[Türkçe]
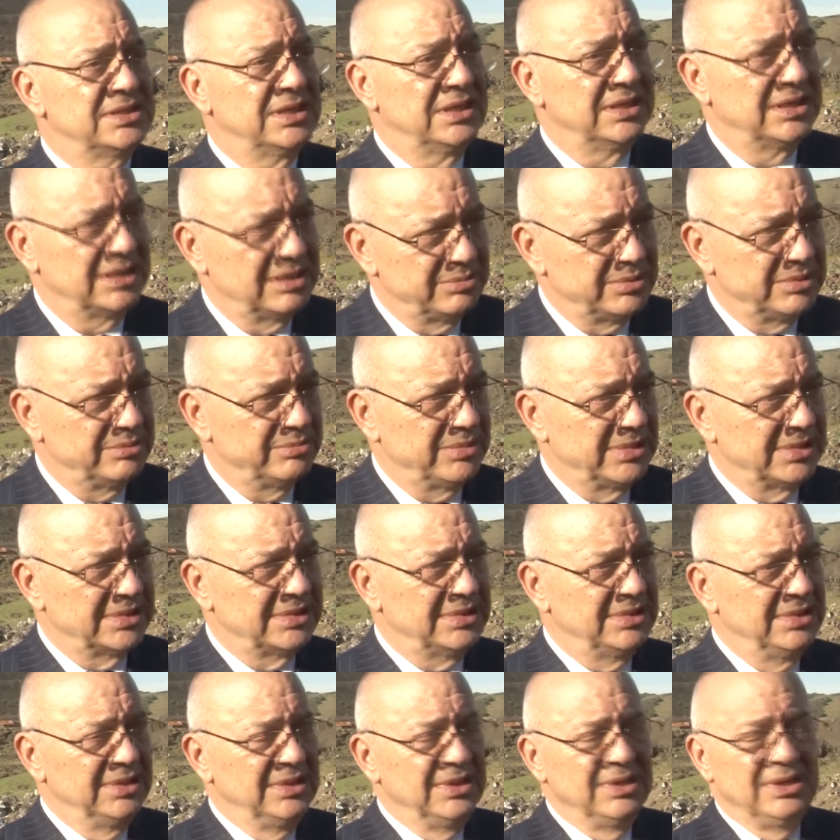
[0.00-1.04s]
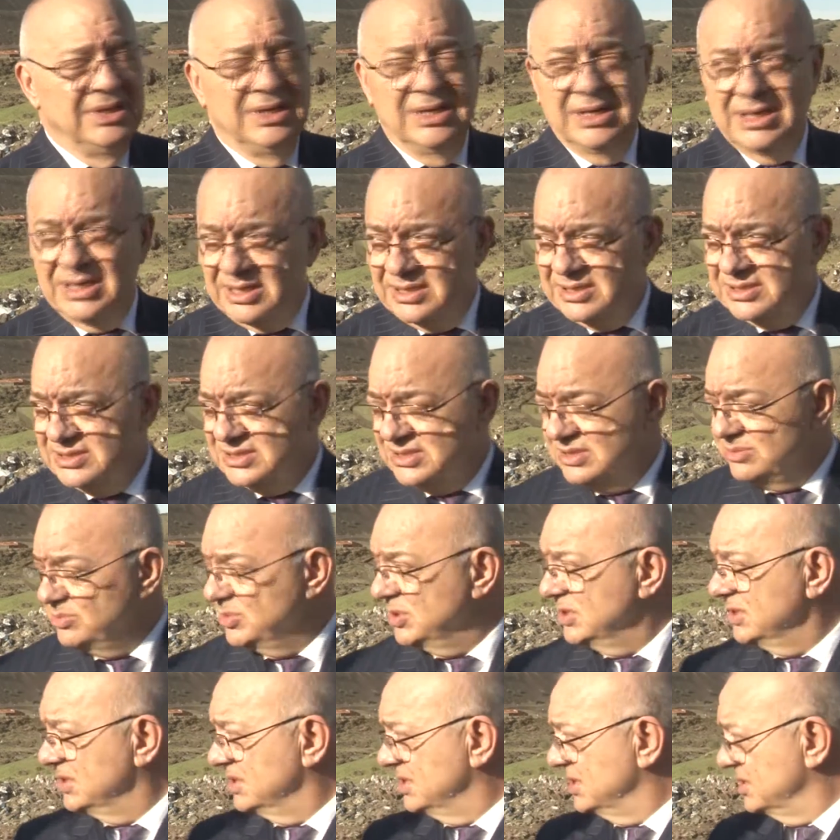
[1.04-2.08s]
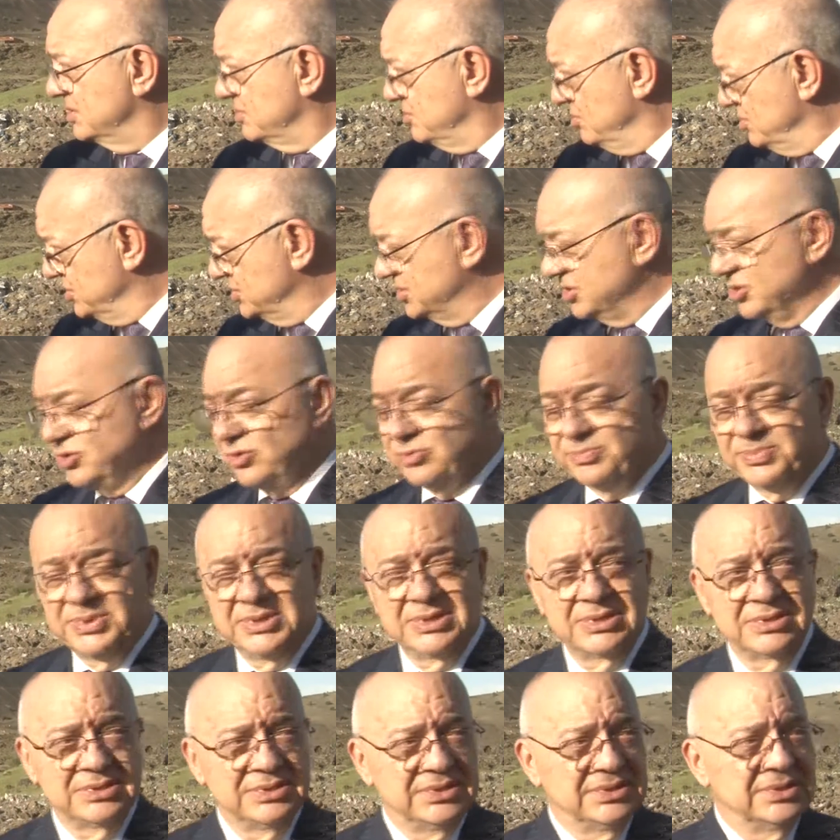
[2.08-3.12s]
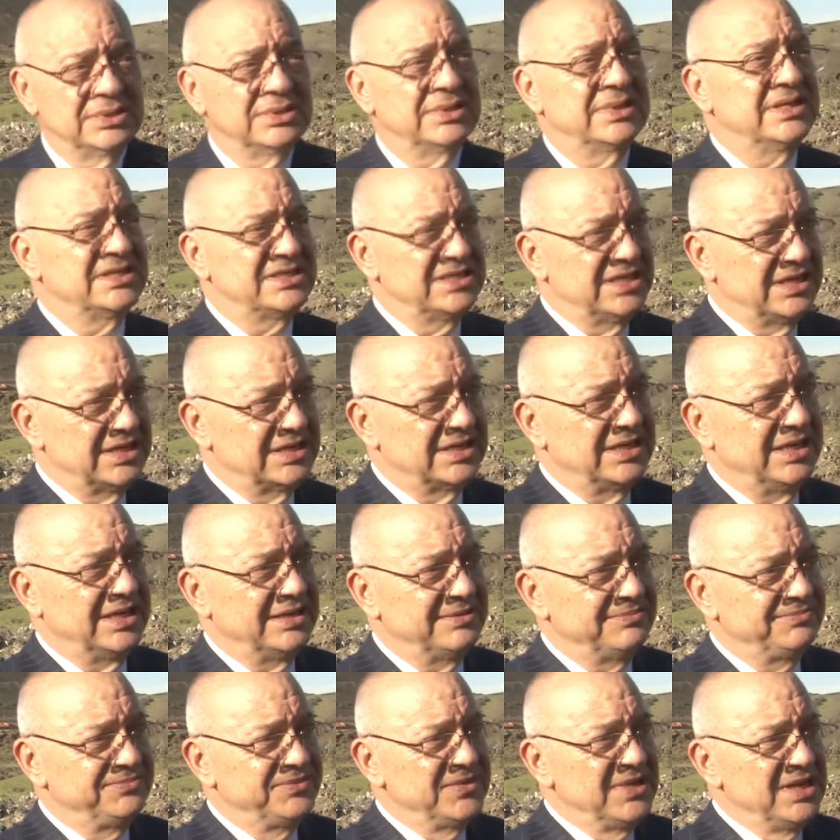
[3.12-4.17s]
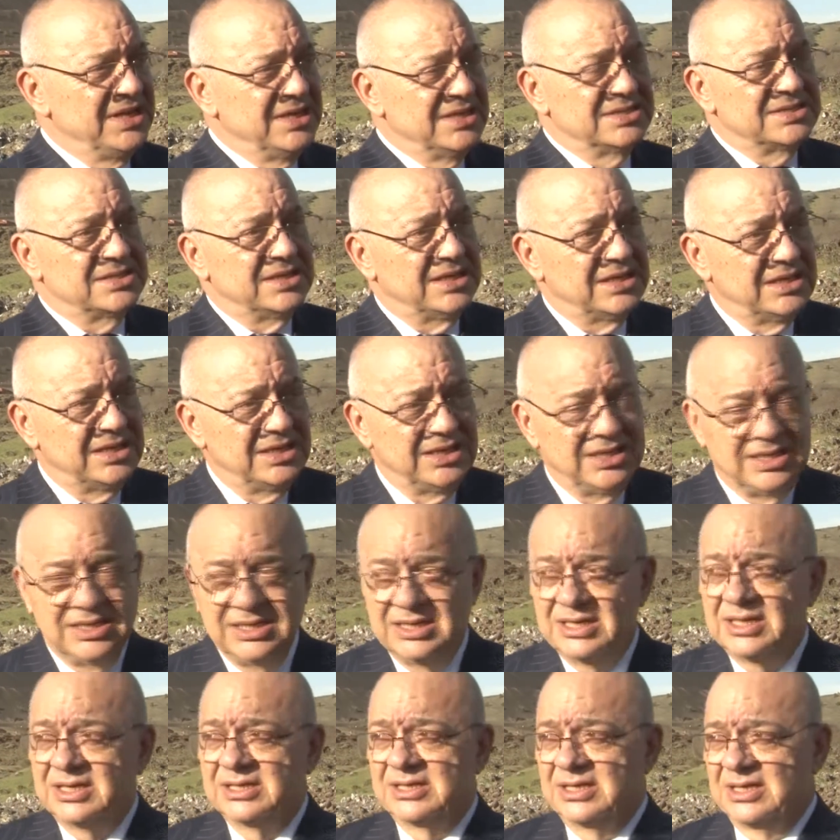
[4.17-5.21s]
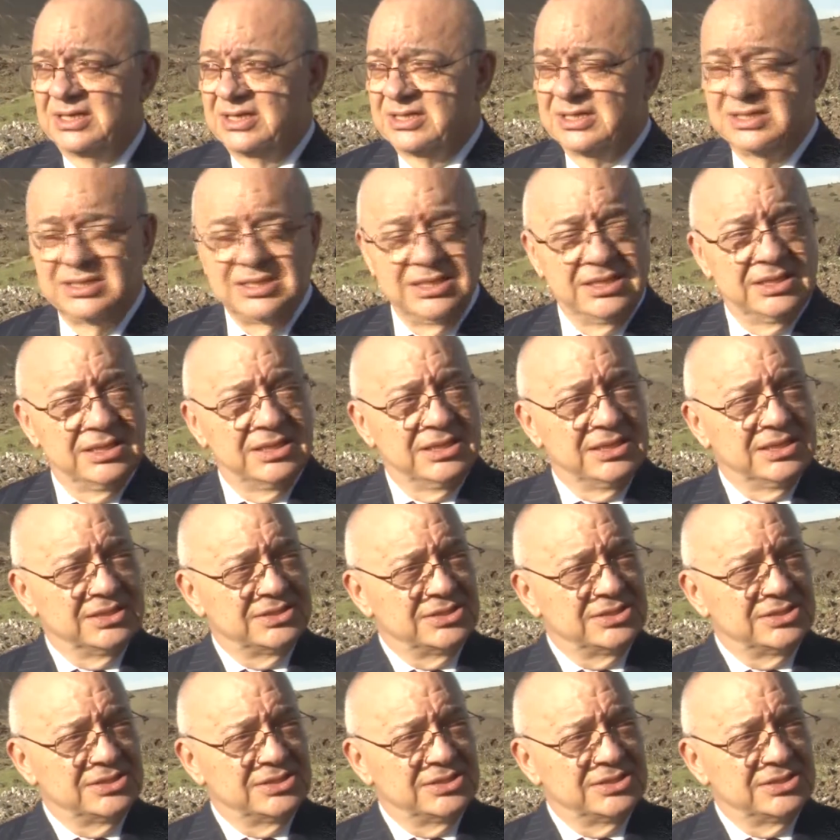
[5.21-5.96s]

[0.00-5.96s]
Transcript: sağlayabilmek, aynı zamanda Kula Cevap Parkı gezerken Salili da